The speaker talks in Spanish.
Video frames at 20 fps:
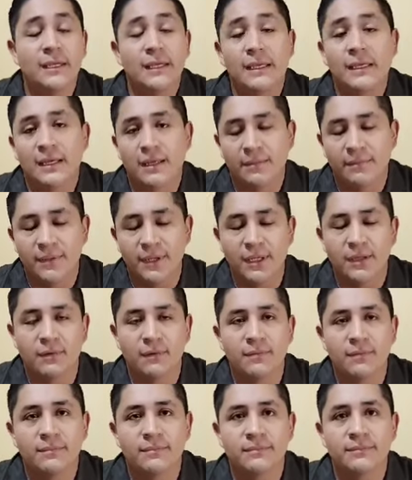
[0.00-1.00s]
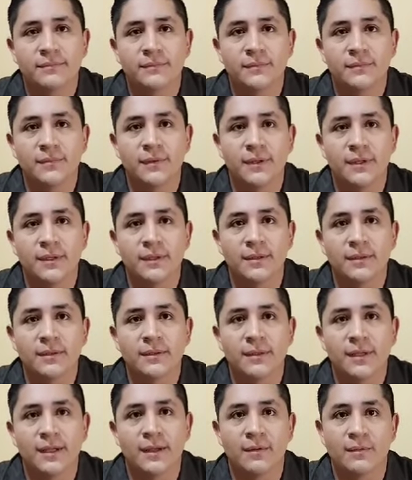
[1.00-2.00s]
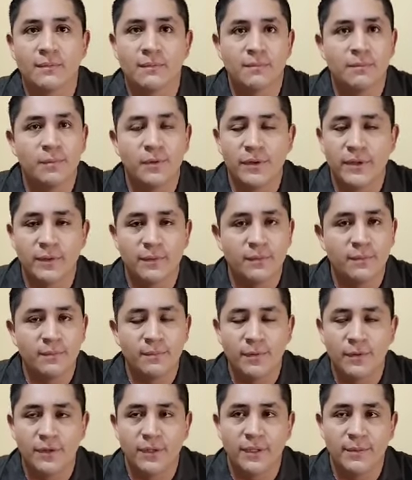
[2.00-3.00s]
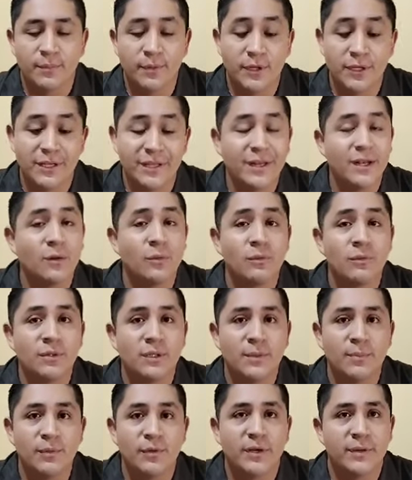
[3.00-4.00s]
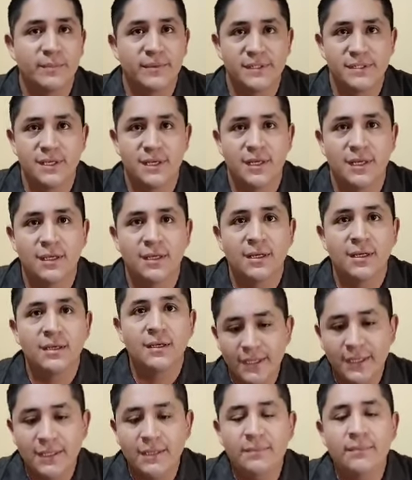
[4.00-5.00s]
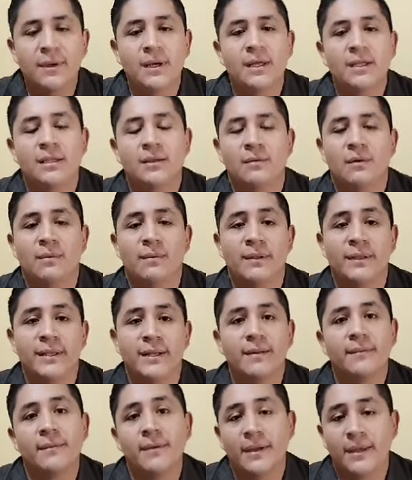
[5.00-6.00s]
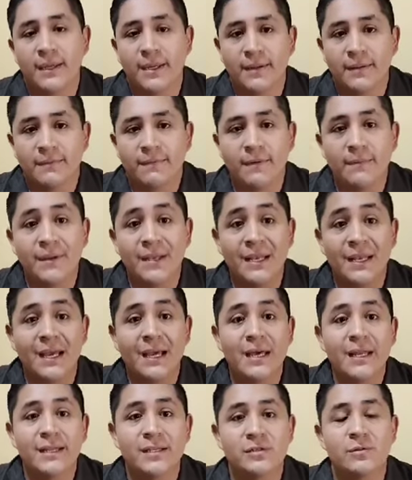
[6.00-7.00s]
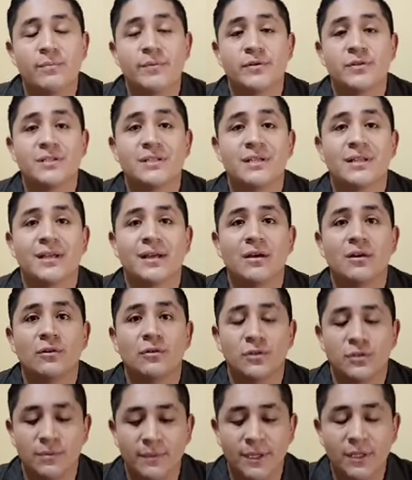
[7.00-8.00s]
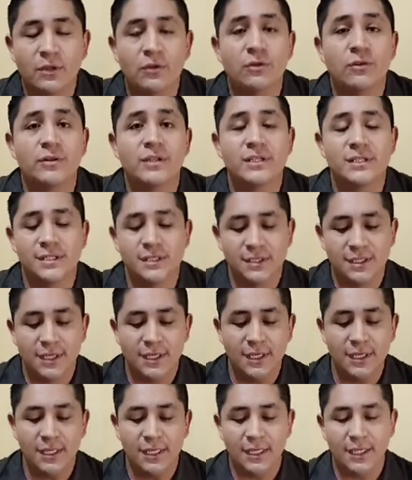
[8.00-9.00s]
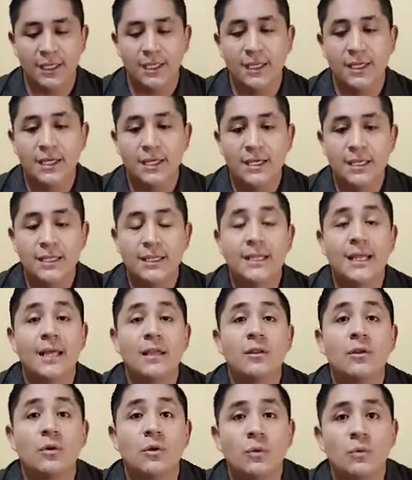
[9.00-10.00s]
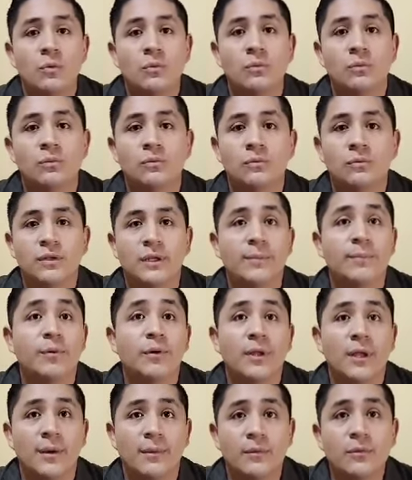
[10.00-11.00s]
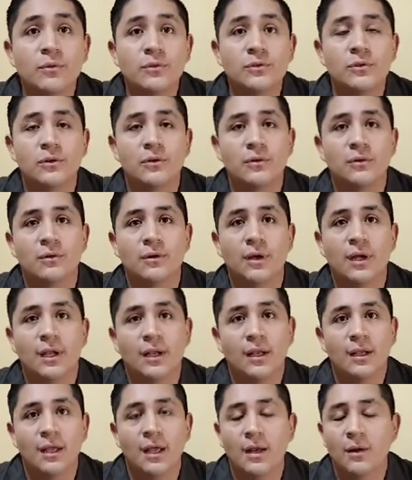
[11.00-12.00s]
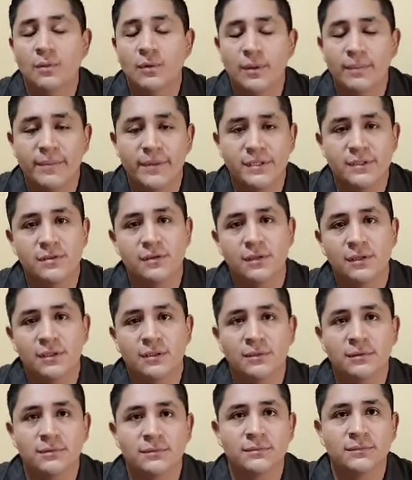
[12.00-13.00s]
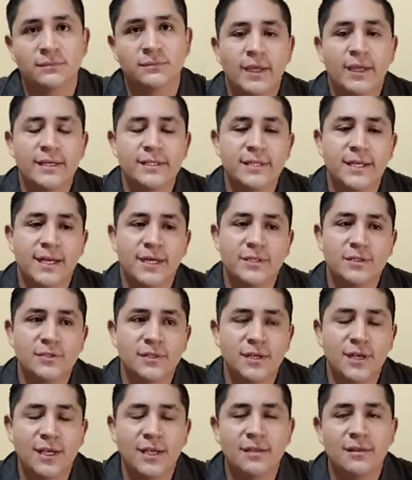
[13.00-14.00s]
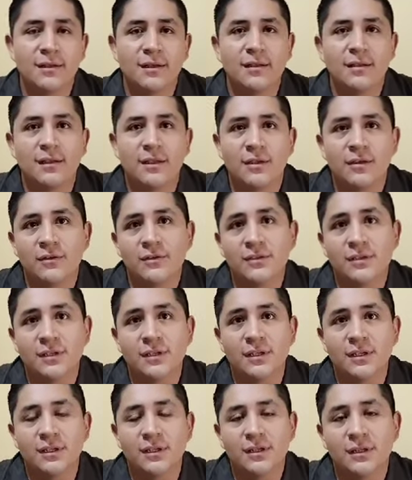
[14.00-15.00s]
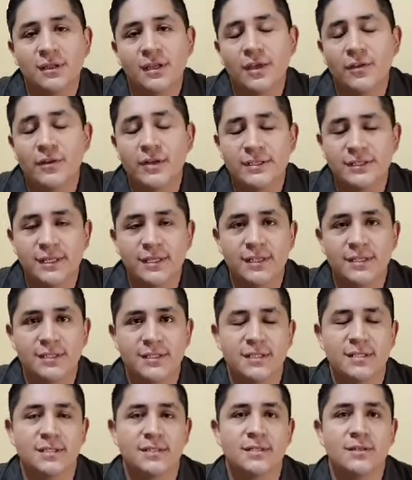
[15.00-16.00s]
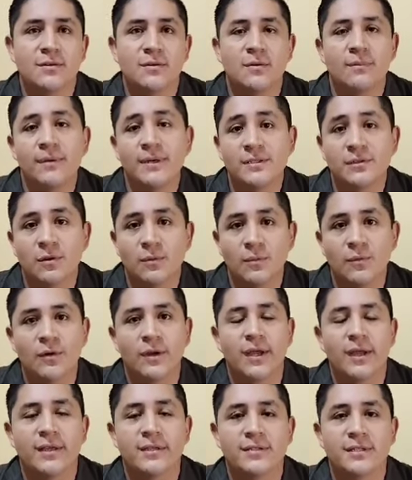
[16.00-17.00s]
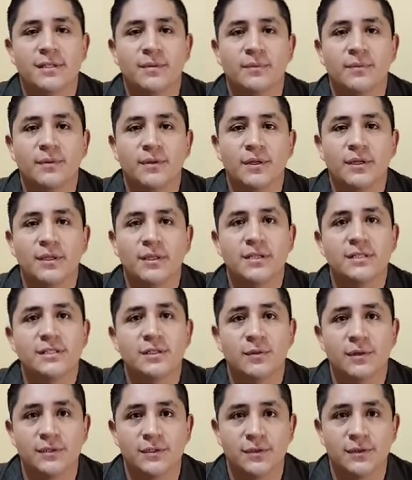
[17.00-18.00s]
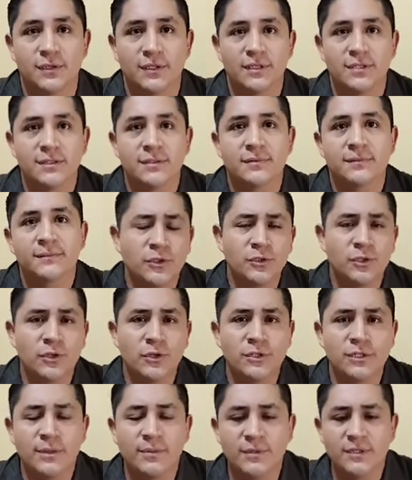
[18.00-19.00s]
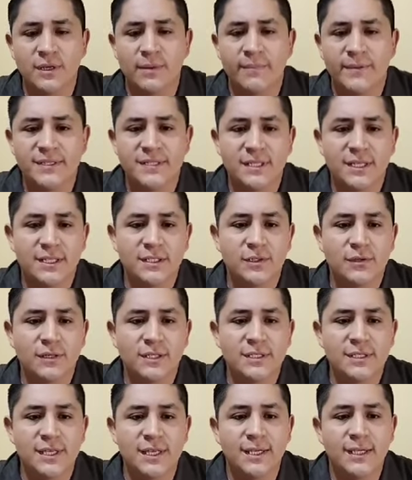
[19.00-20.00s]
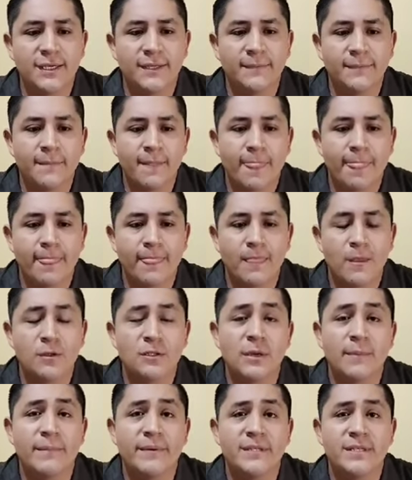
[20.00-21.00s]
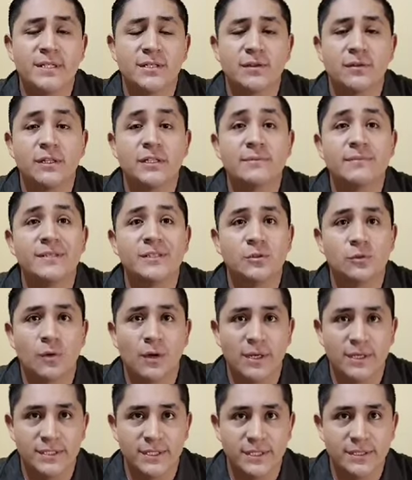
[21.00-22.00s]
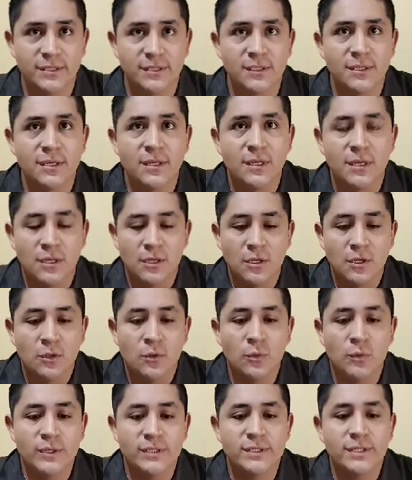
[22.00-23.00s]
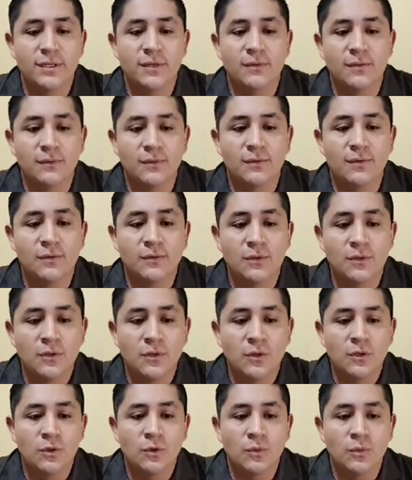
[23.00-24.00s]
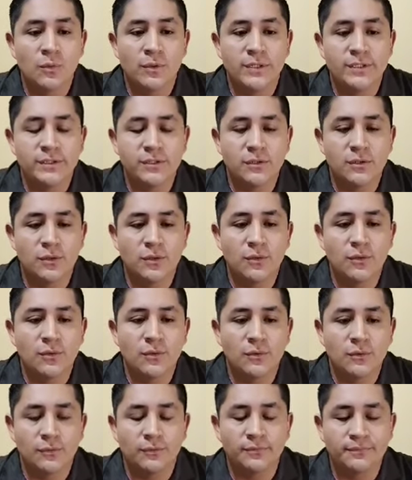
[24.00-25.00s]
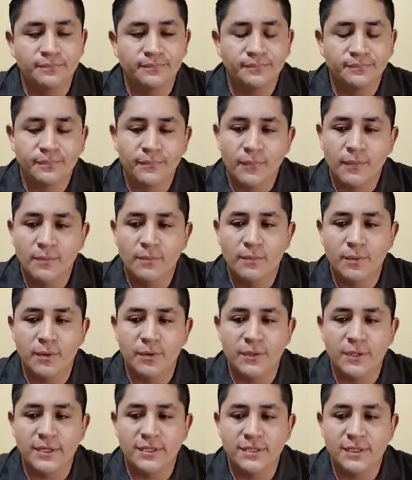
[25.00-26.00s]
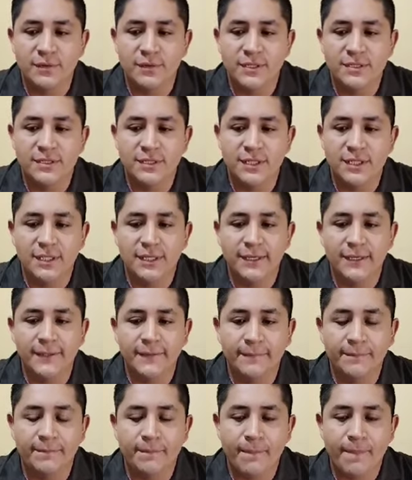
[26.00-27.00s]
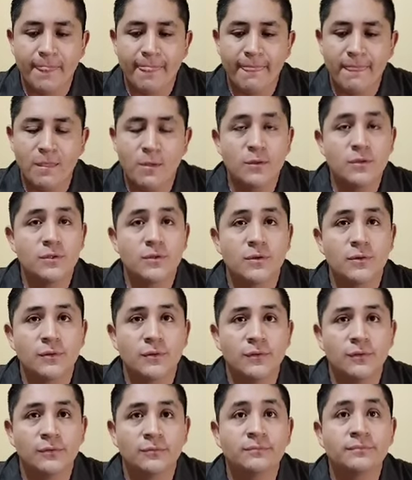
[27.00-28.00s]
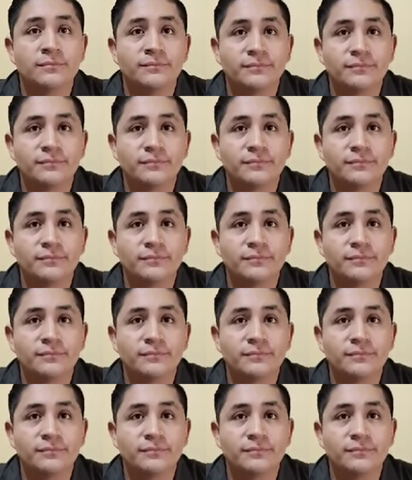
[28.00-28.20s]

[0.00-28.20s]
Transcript: y el miedo eh, de poder, puede tener algún tipo de represalia. La víctima, de igual manera, eh, familiares o personas que tengan conocimiento donde se esté dando un tipo de abuso a alguna persona. En este caso sería entre niños y, adolescentes, es lo más común que hay este tipo de, situaciones. Y nosotros damos capacitaciones, eh, dos capacitaciones mensuales, es nuestro, nuestro, por decirlo así, nuestro,